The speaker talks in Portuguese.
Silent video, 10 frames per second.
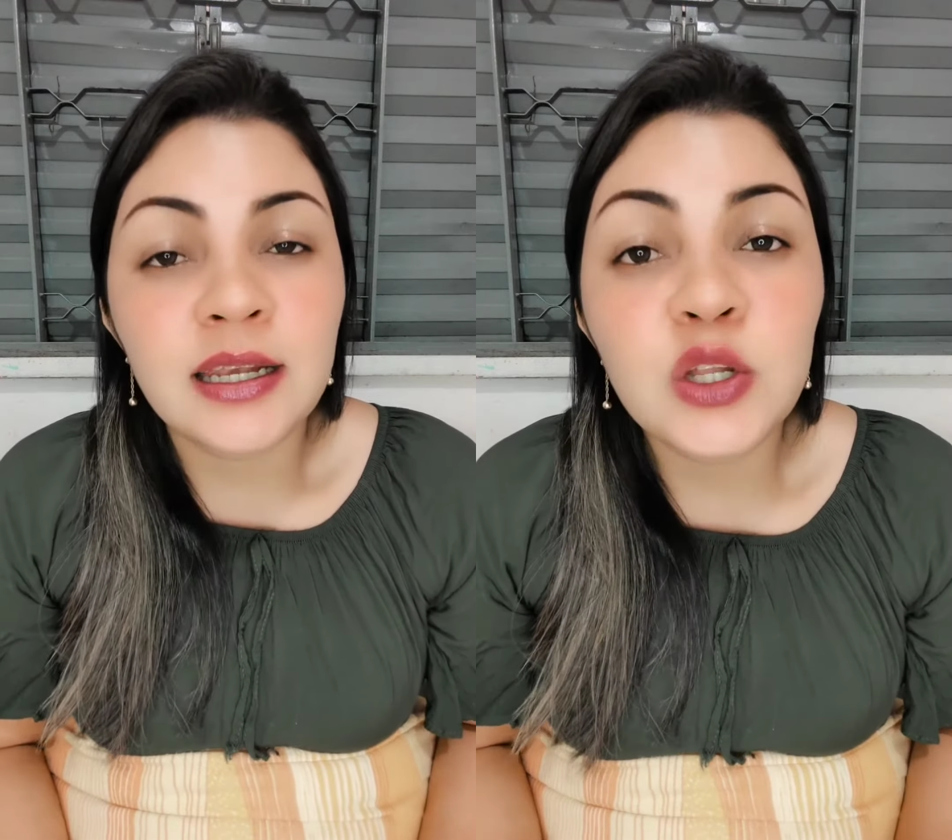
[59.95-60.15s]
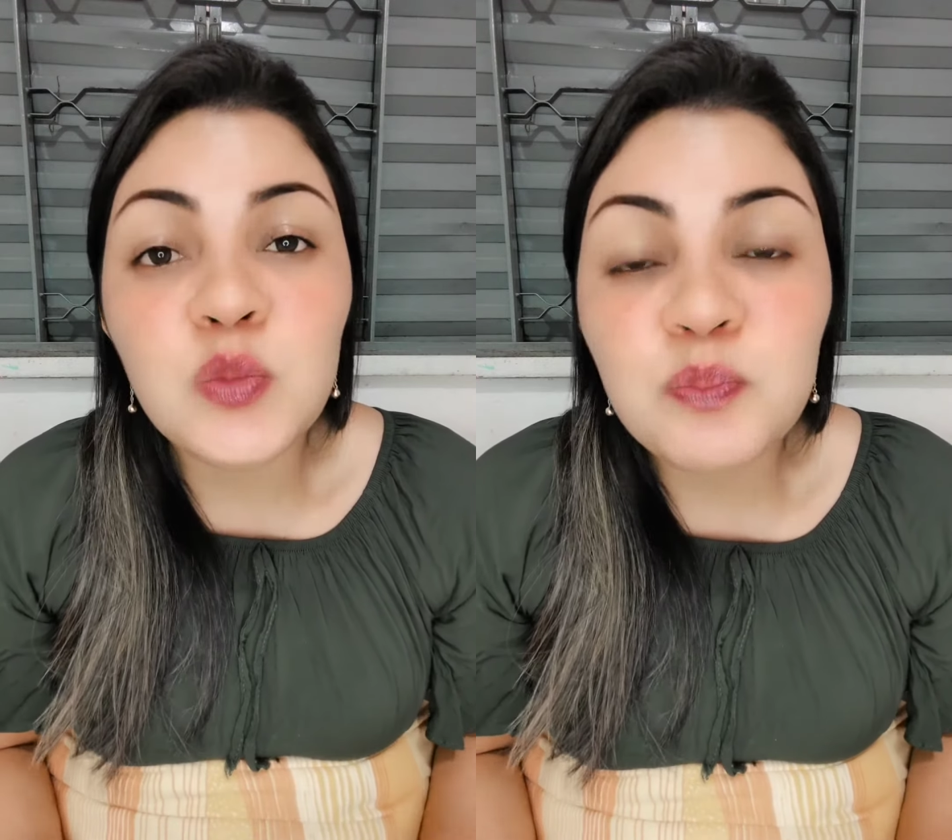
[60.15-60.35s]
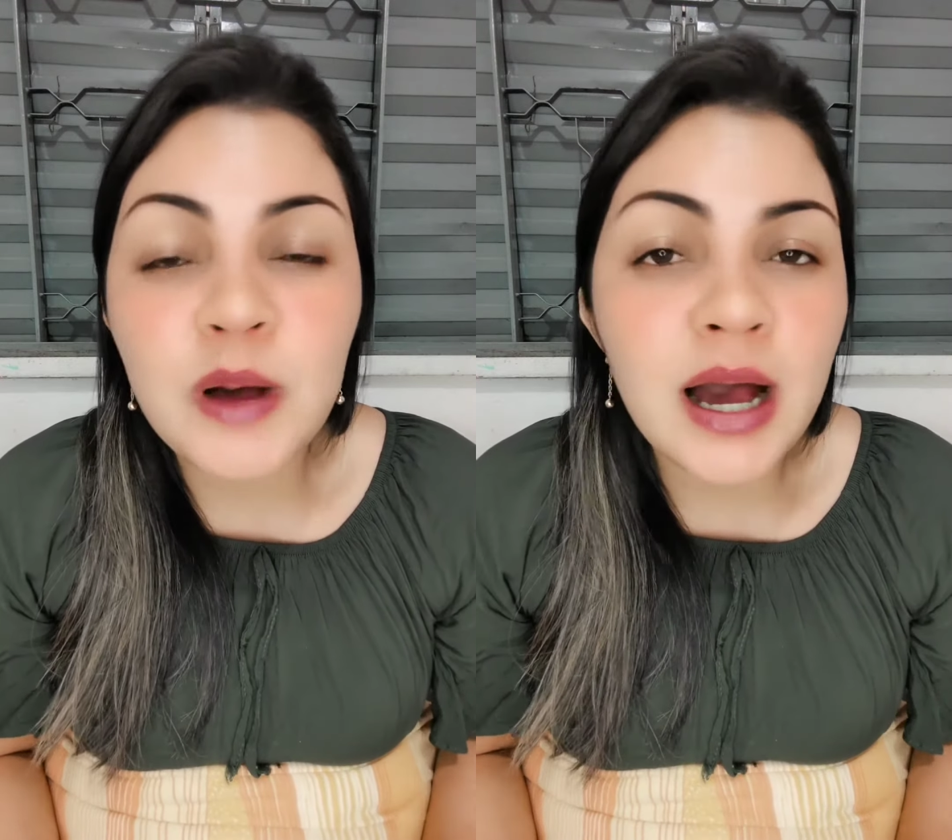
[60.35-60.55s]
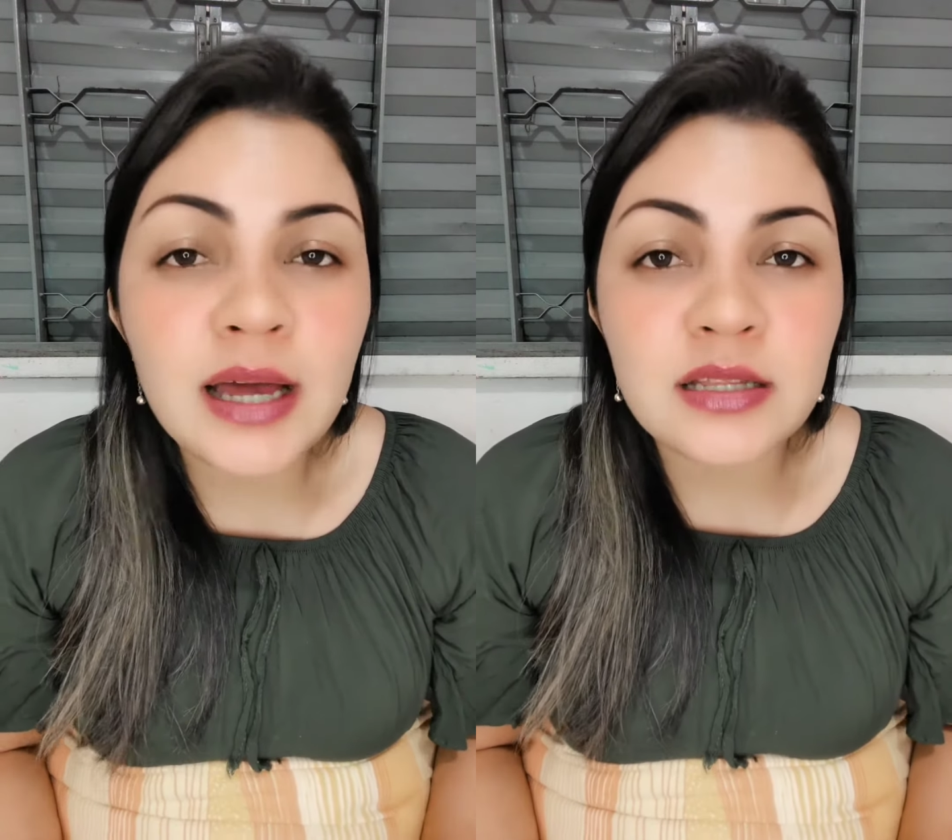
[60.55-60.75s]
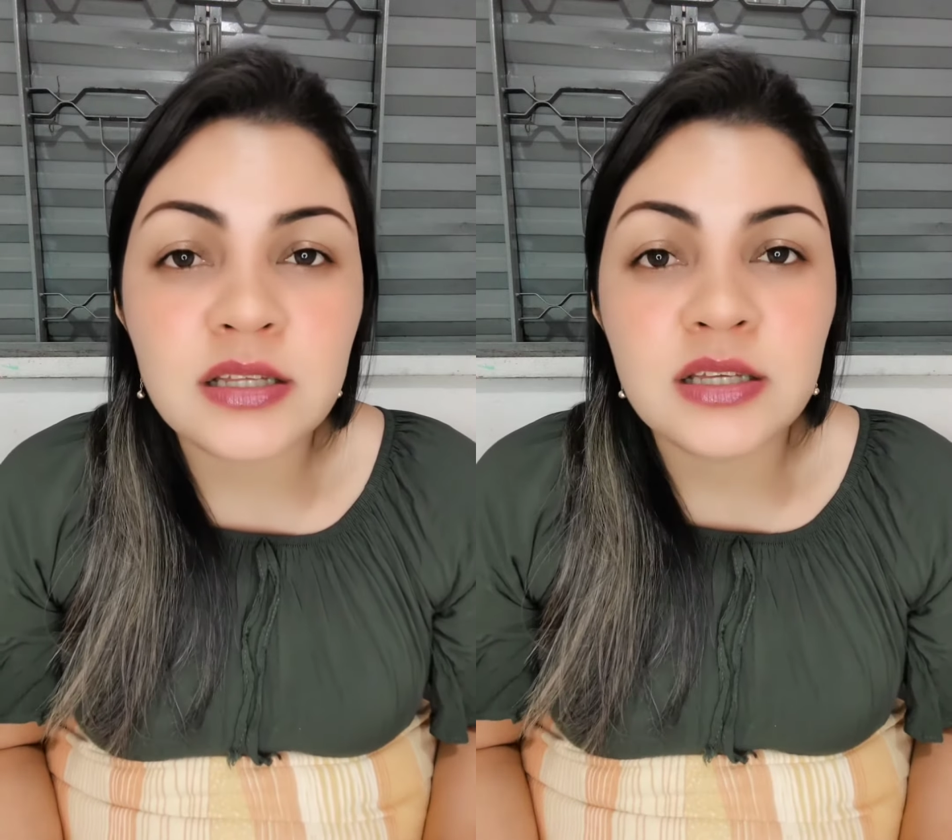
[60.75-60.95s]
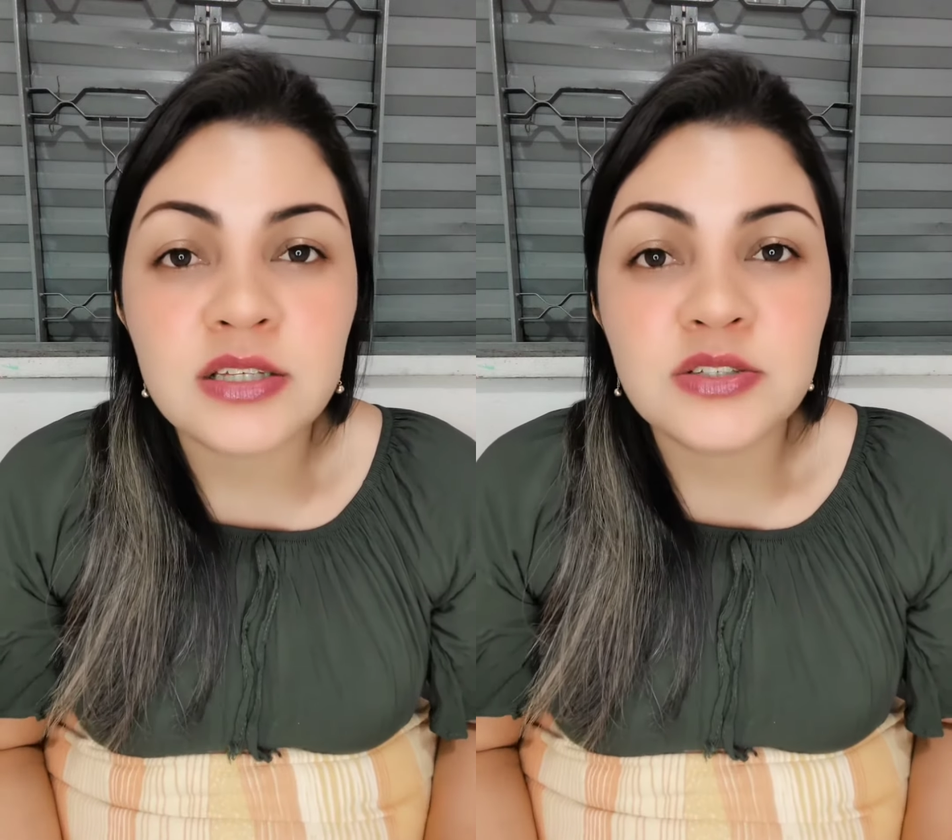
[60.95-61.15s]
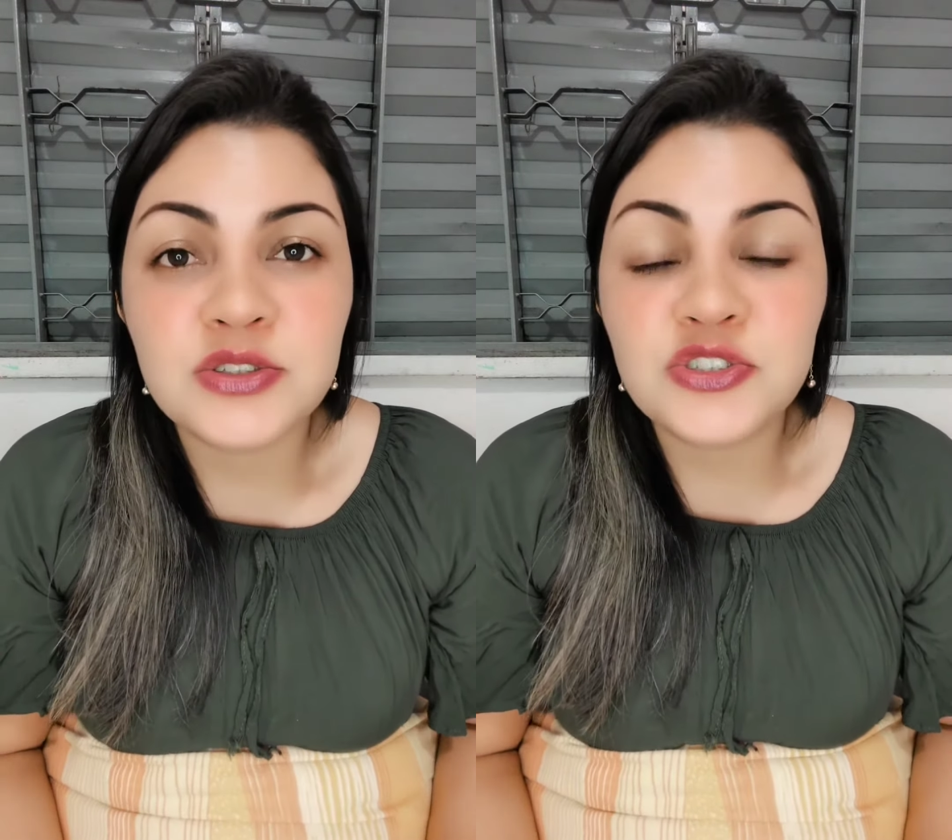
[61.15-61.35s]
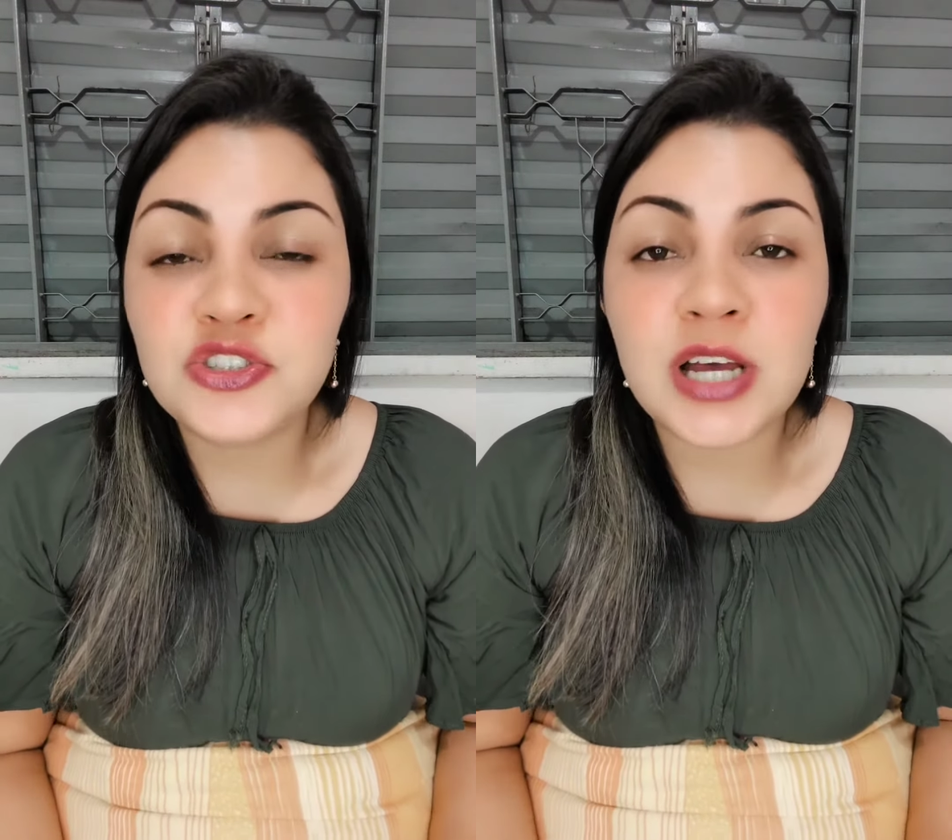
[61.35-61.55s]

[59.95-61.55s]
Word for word: não pare de